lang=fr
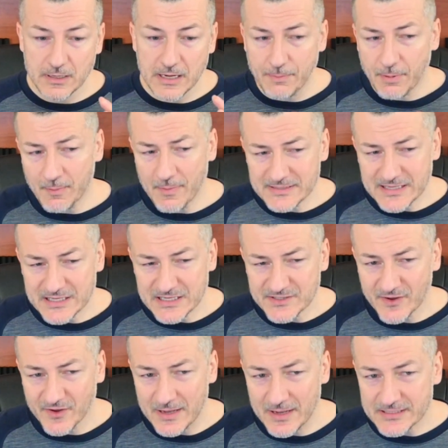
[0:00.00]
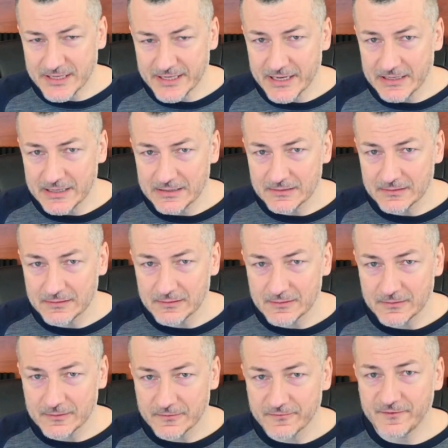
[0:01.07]
la promesse transformationnelle
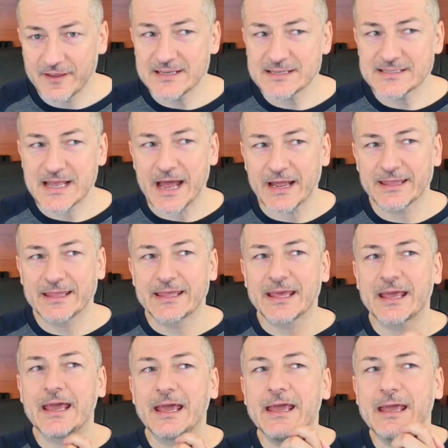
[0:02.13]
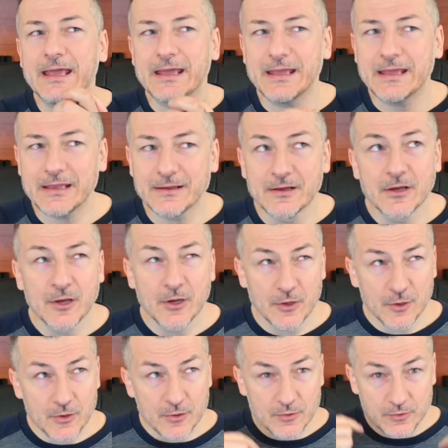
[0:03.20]
vise à créer
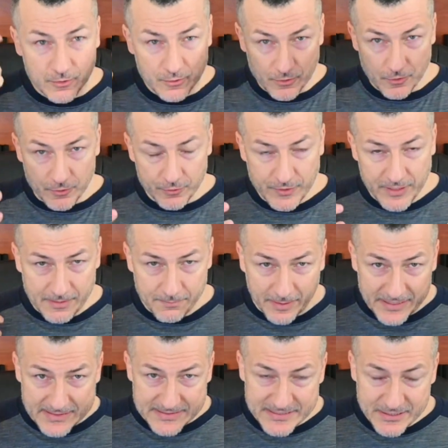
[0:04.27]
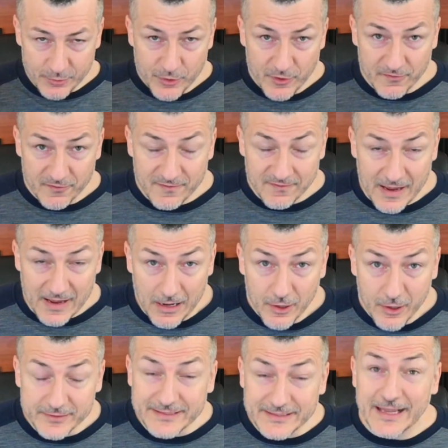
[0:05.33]
une impression de valeur très